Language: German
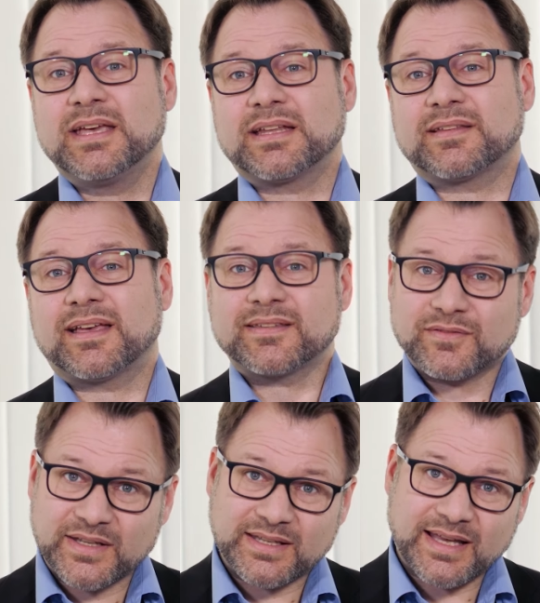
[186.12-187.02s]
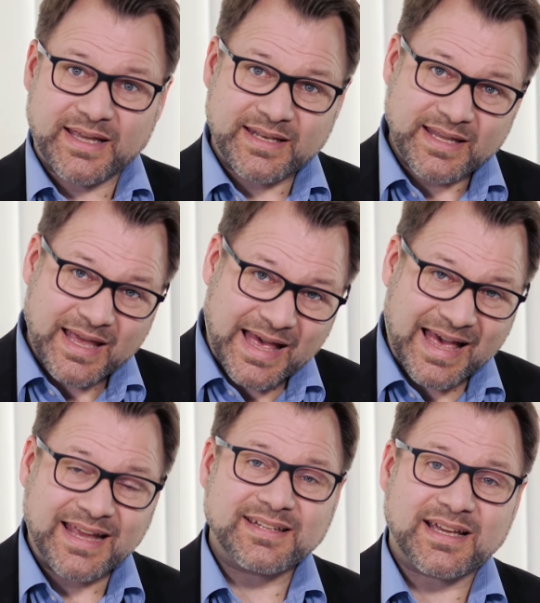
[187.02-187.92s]
Das heißt, wenn ich einen
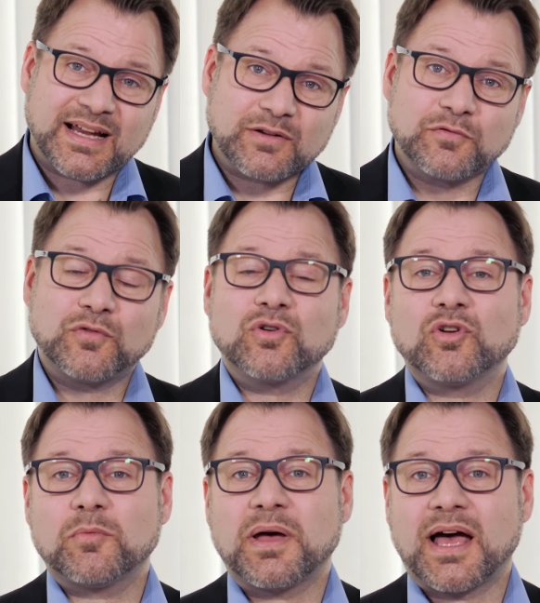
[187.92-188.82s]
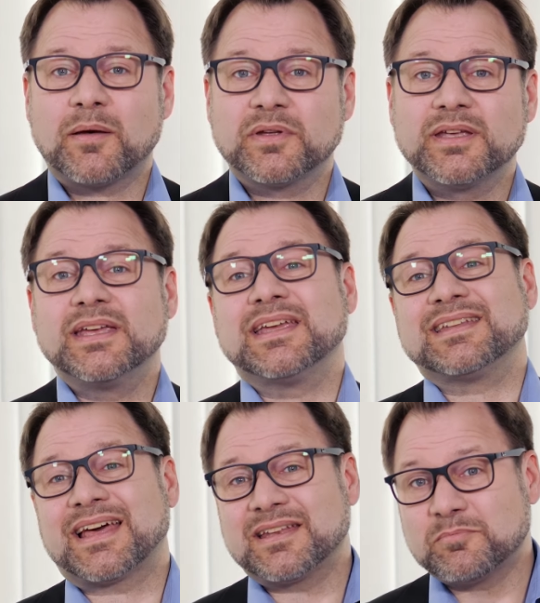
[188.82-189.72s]
Eintrag vorgenommen habe,
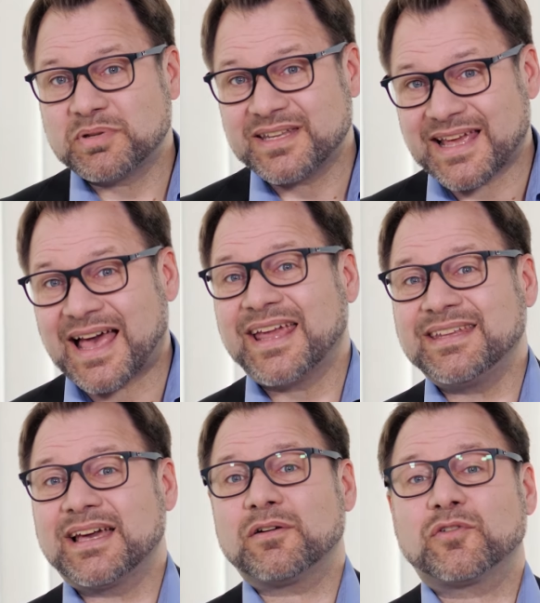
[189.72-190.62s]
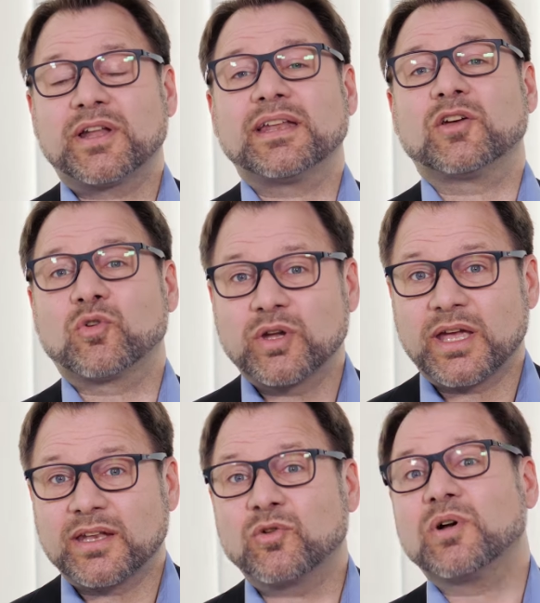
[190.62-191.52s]
dann bin ich ein Jahr von einer
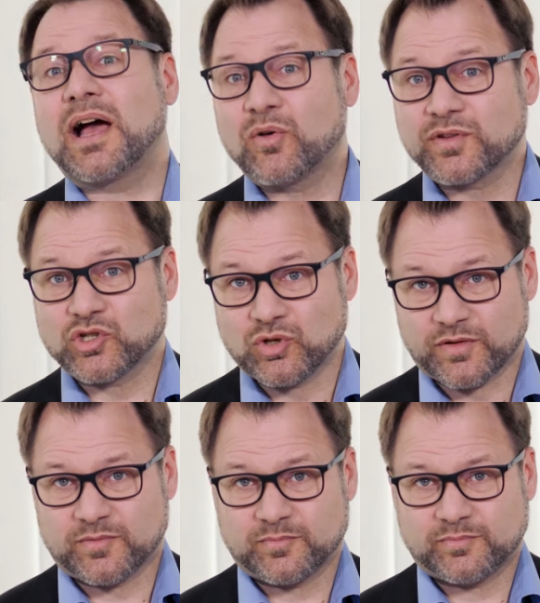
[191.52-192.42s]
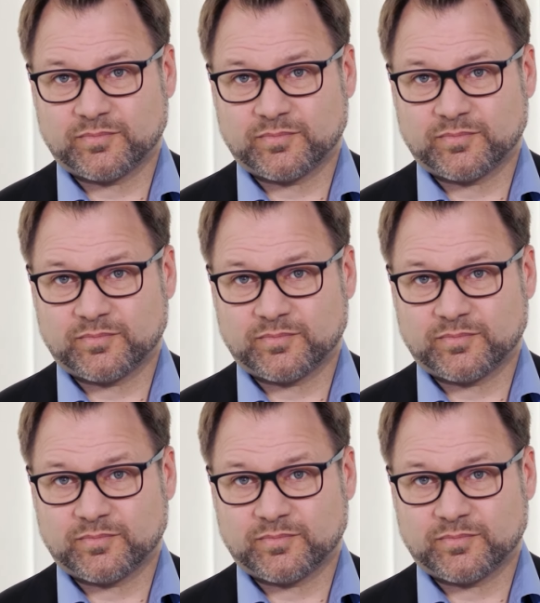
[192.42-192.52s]
Rückänderung ausgeschlossen.